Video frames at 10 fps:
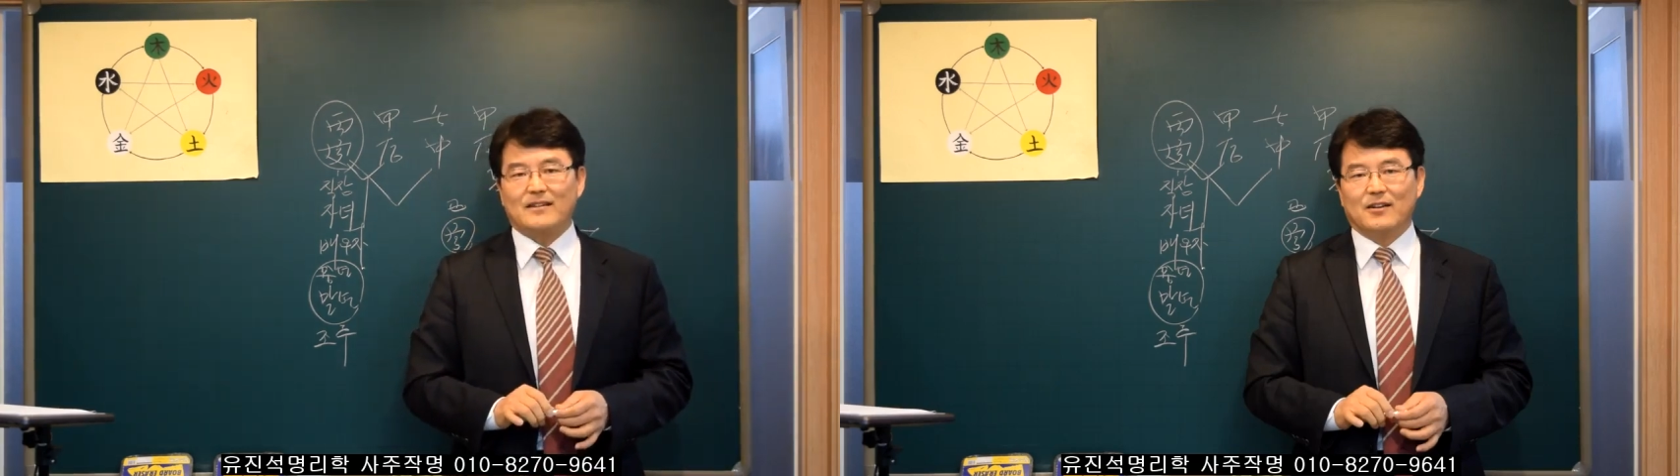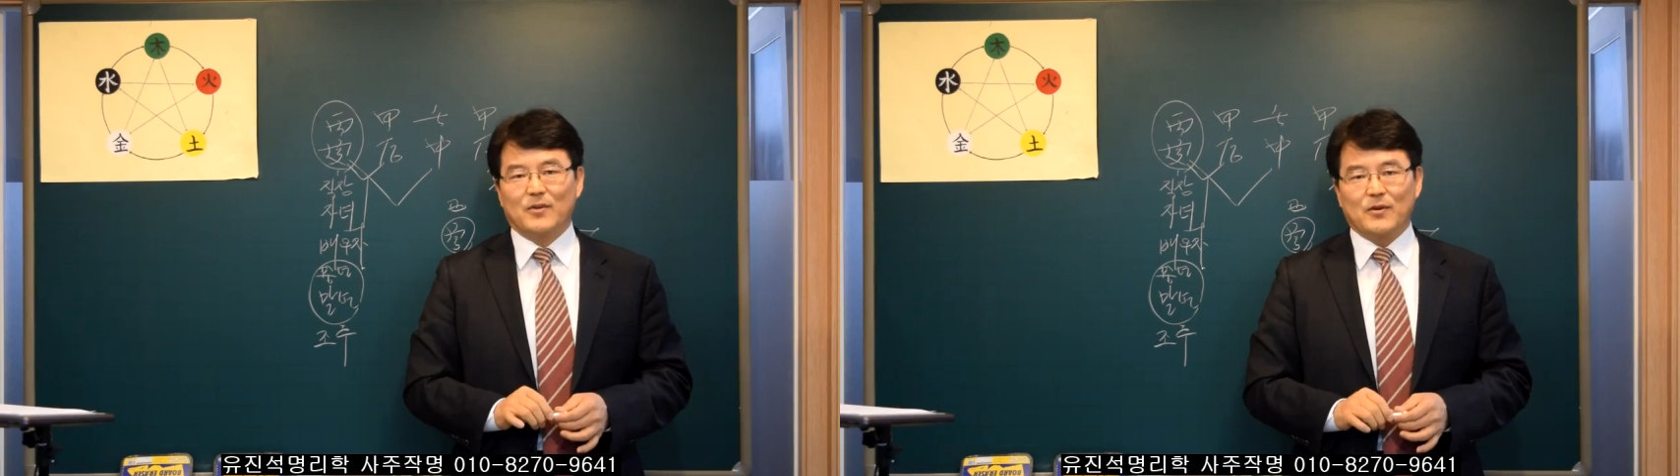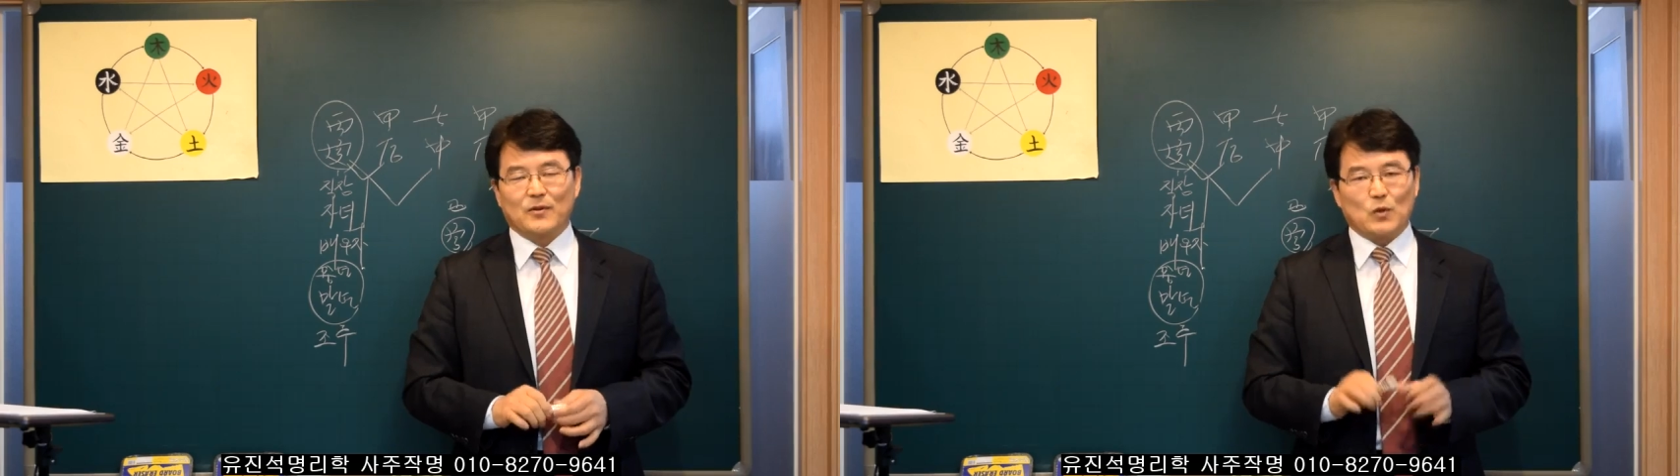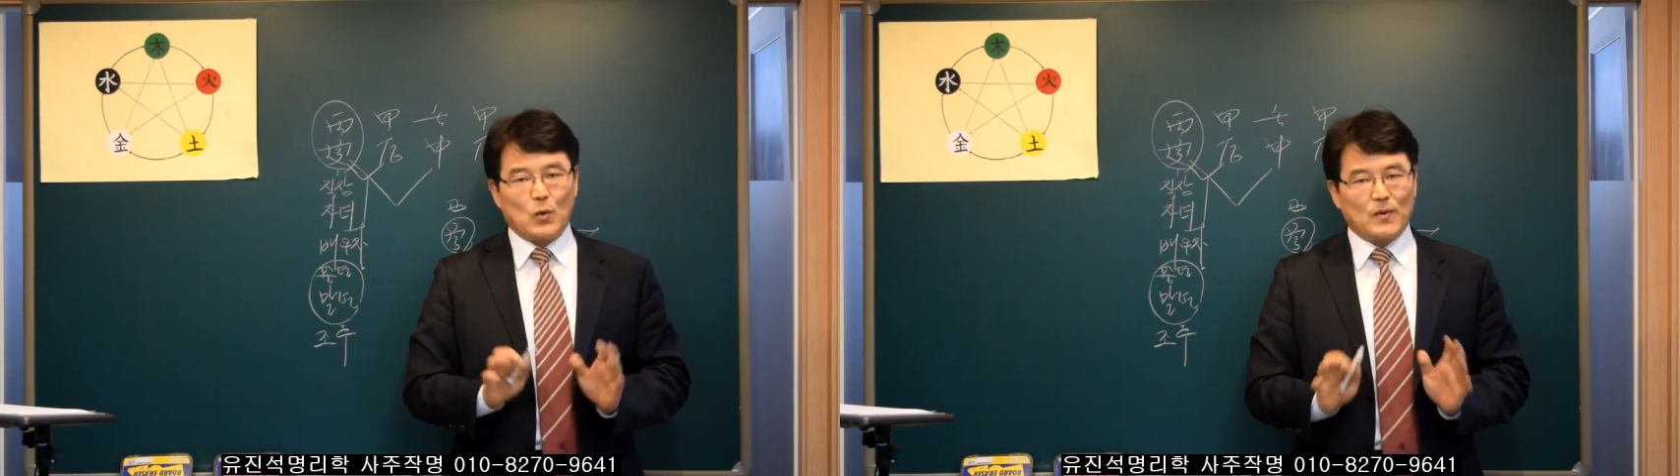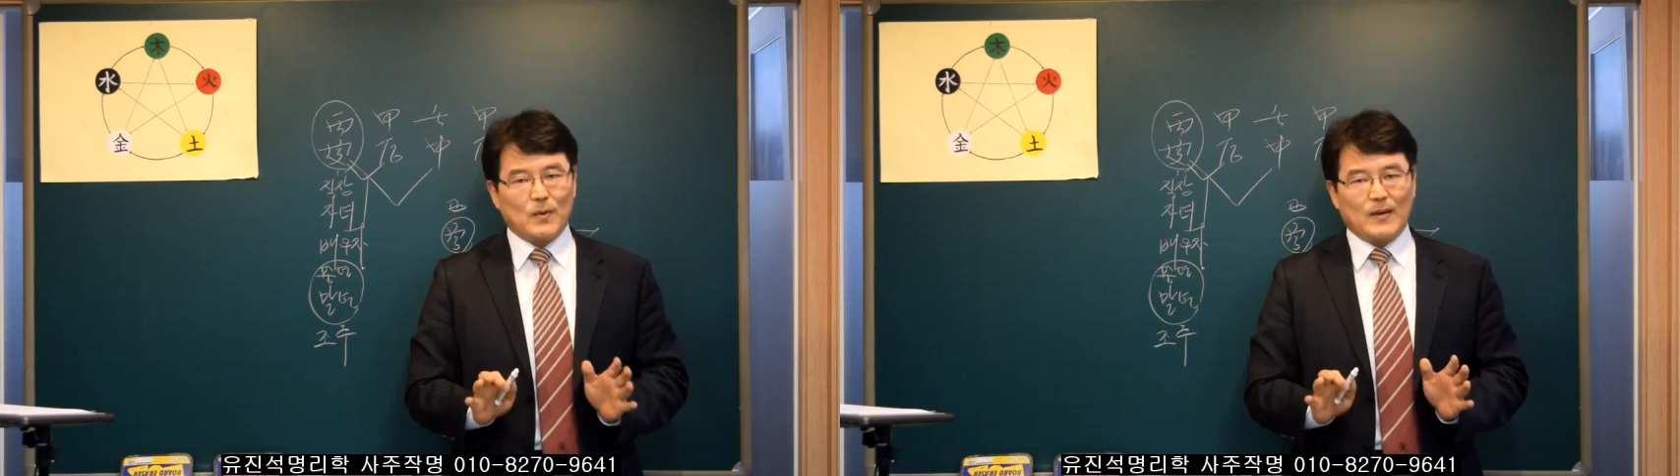그러므로
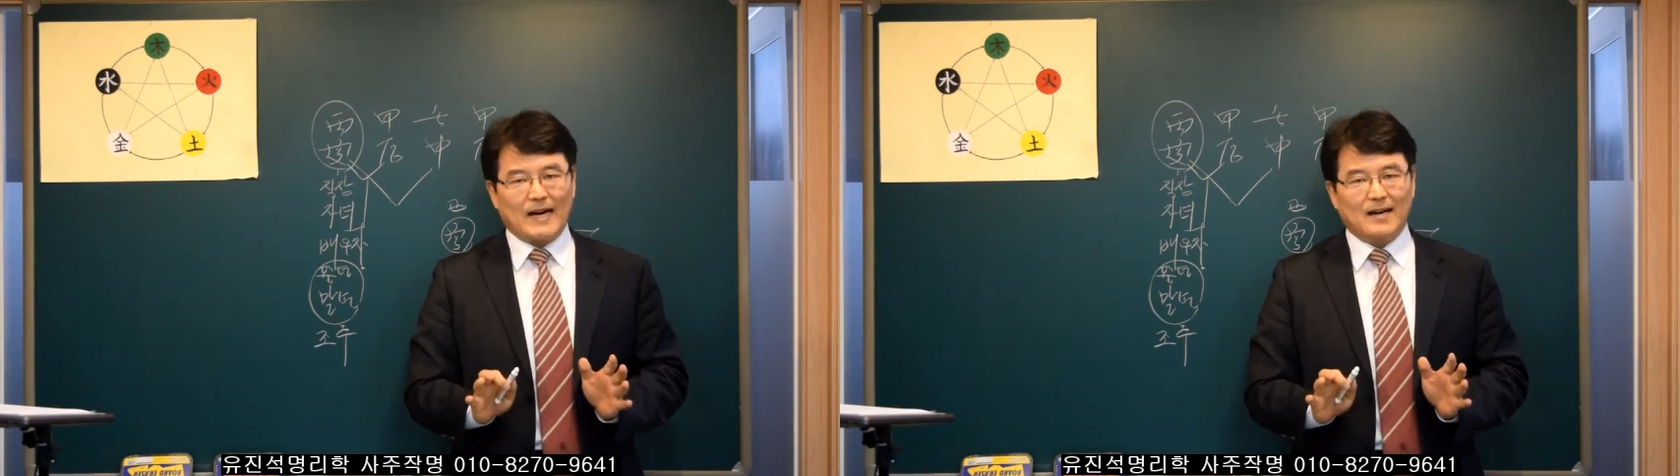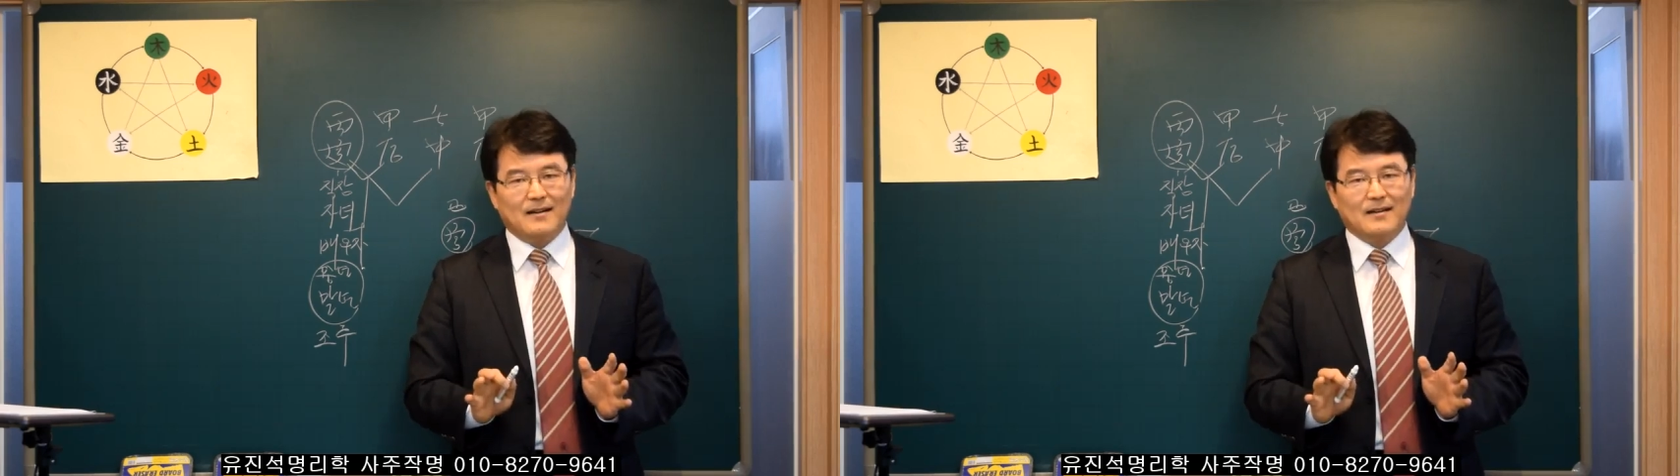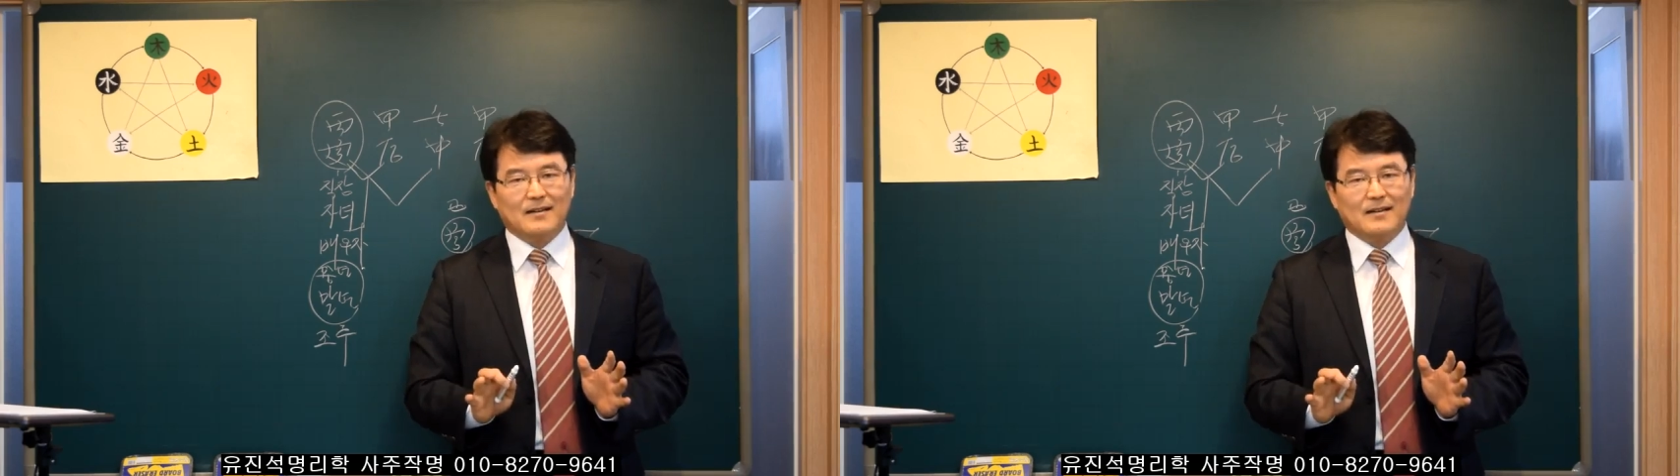종교가